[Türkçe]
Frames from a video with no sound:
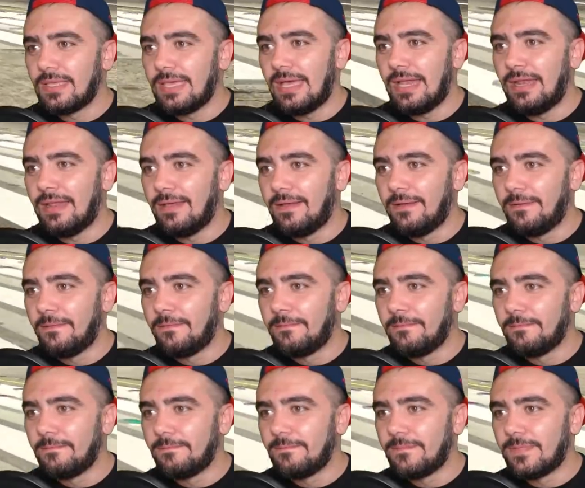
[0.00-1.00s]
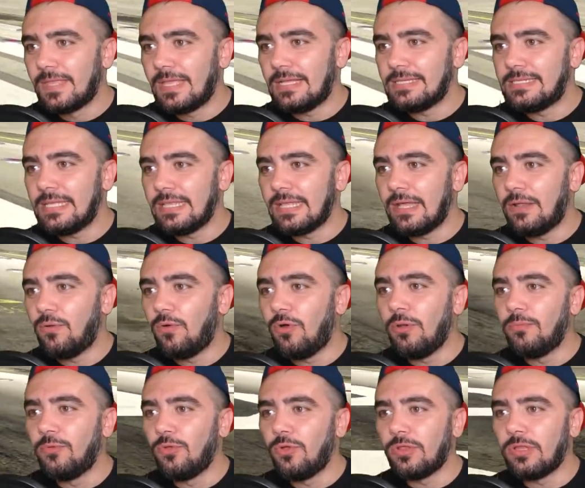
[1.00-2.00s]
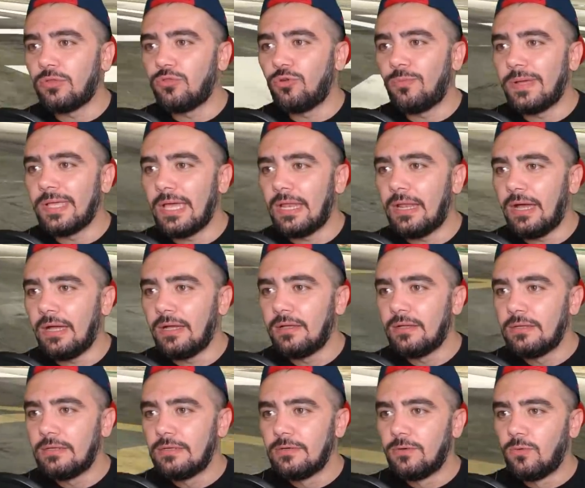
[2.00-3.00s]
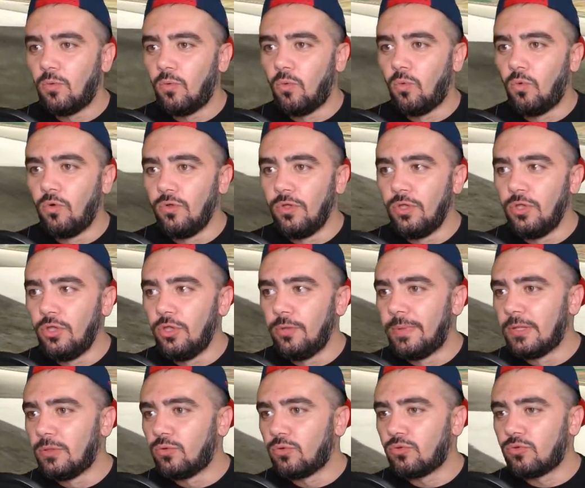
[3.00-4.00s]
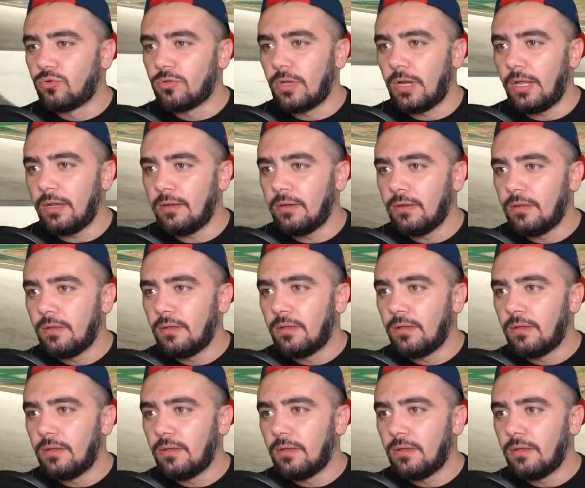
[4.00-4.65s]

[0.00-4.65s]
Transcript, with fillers: Gel. Gel sen de gel. Oğlum yolda durma gel ha. Oy ben durdurdu lan.